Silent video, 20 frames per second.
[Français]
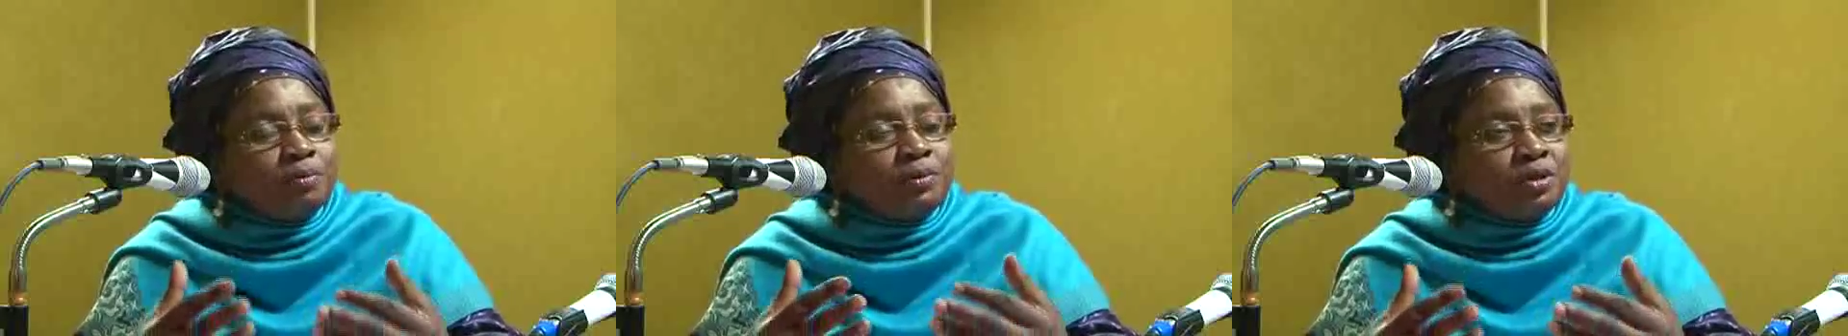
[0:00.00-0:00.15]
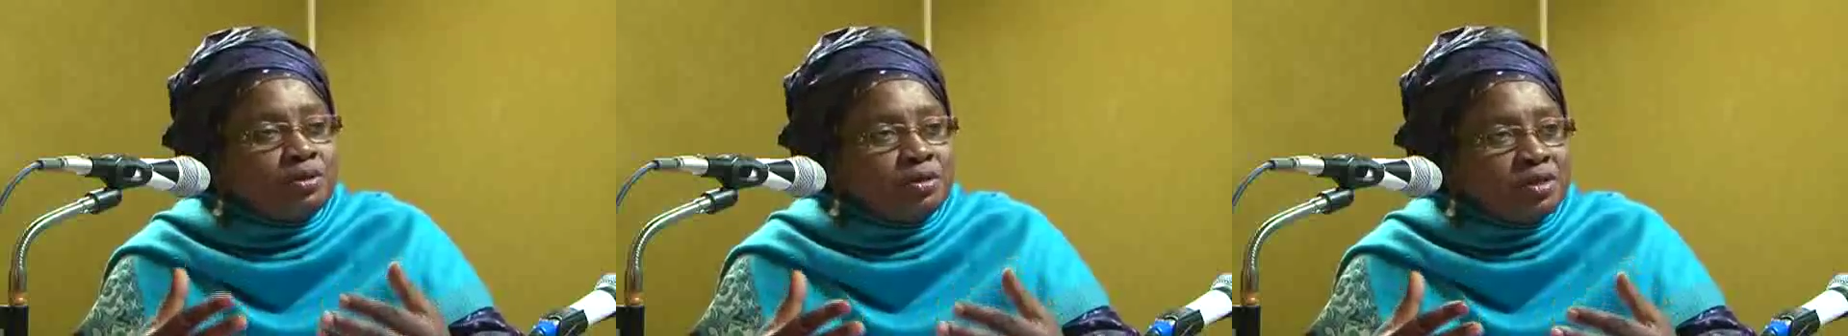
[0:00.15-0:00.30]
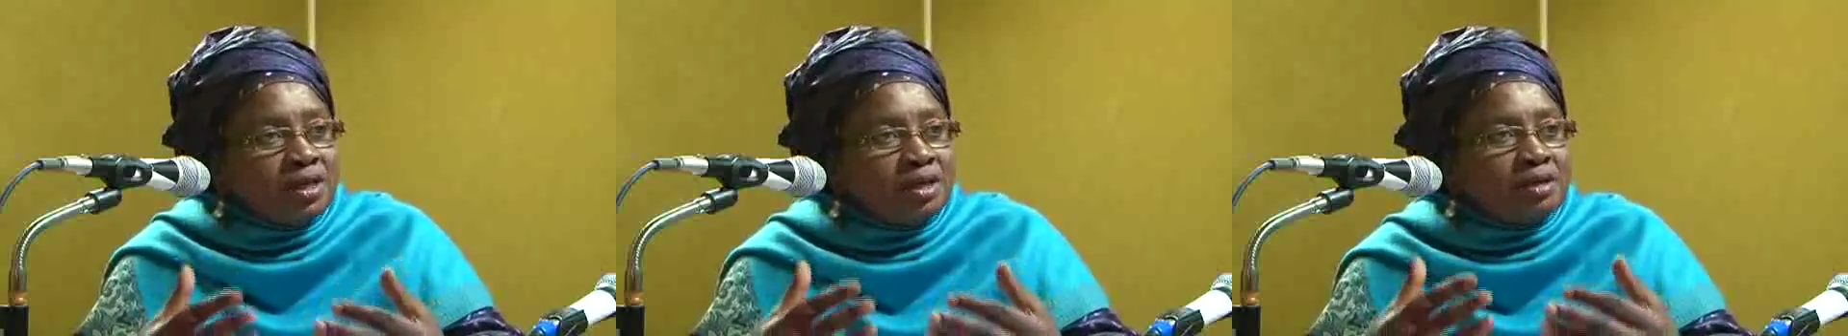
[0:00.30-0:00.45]

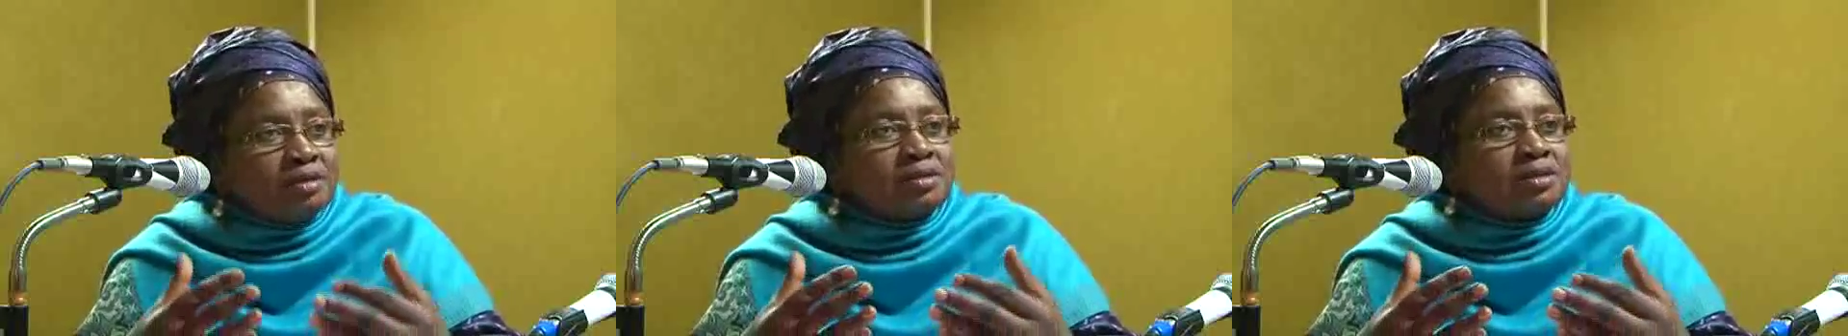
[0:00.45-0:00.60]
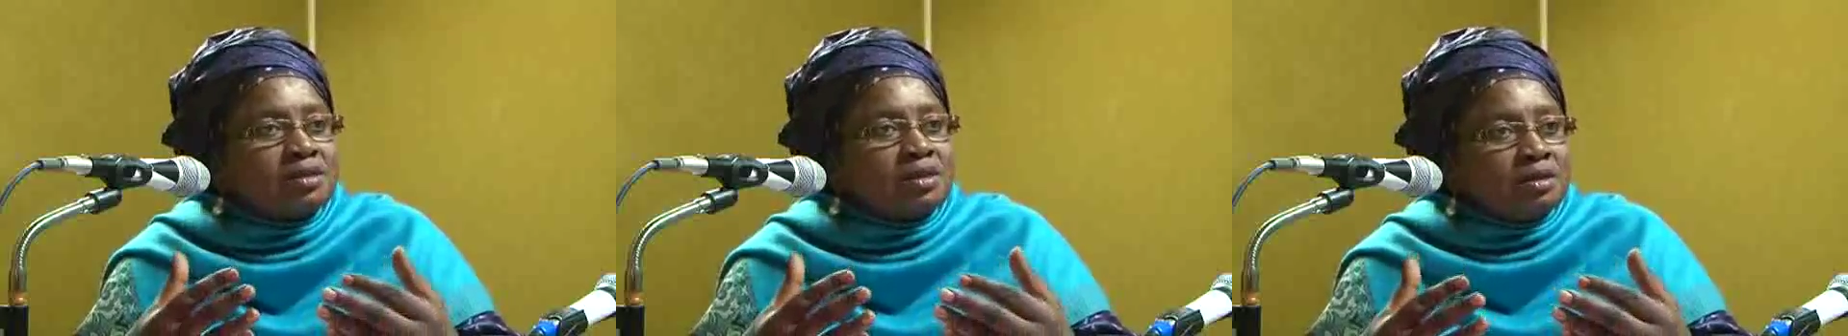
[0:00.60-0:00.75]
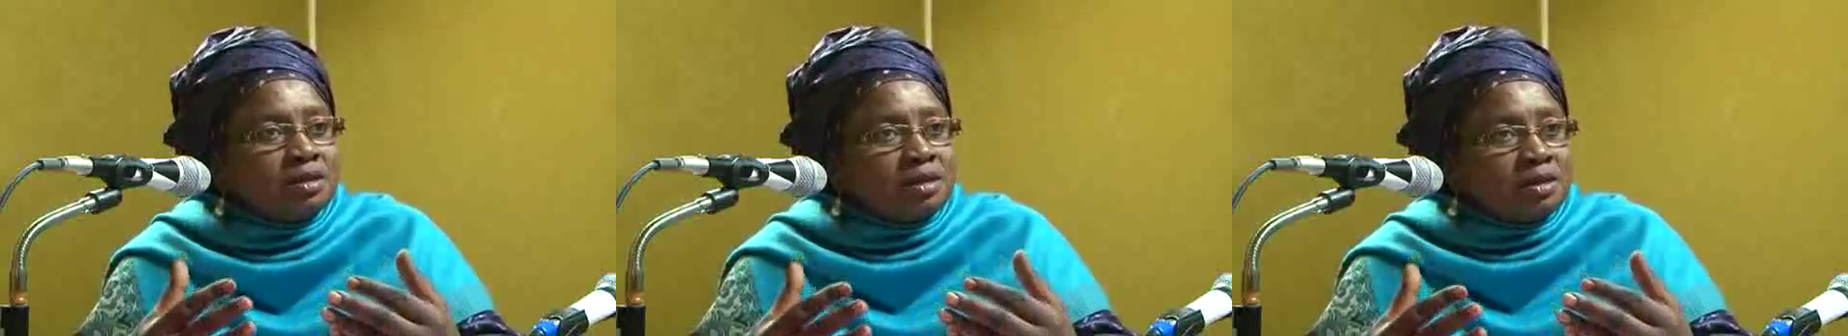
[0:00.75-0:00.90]
obtenus
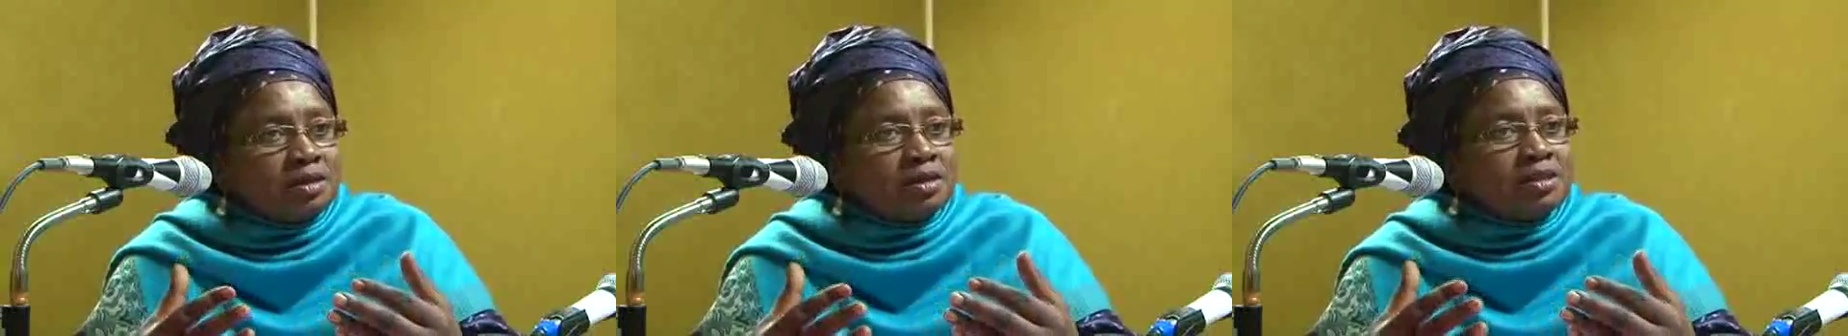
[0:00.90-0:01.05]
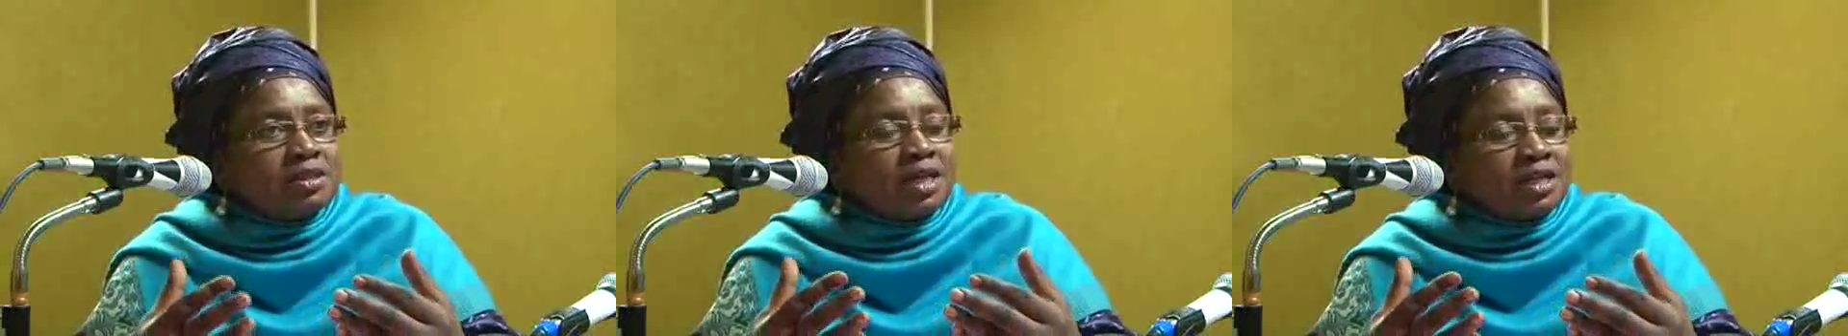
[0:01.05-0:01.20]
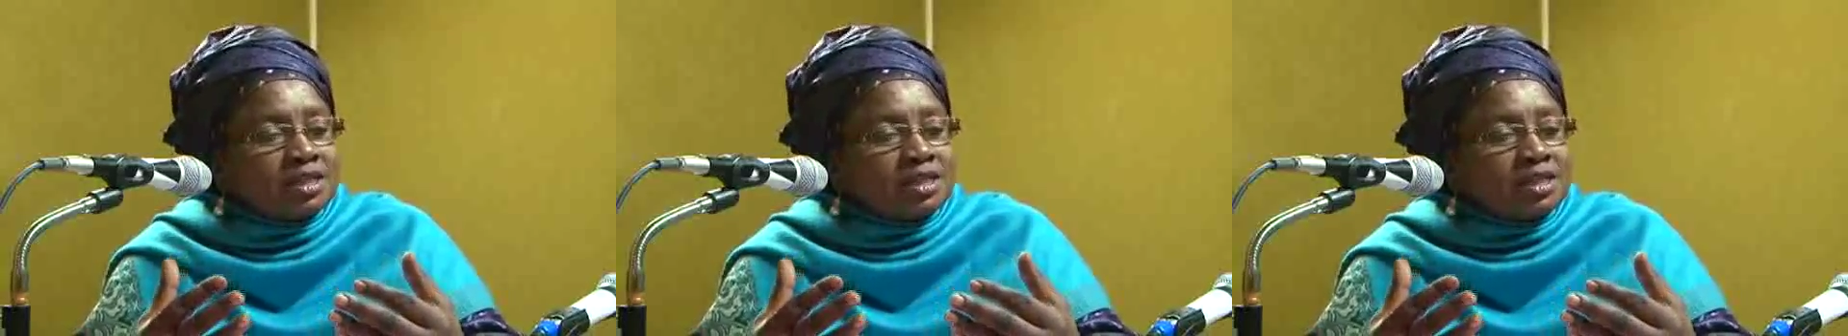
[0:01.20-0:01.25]
dans ce,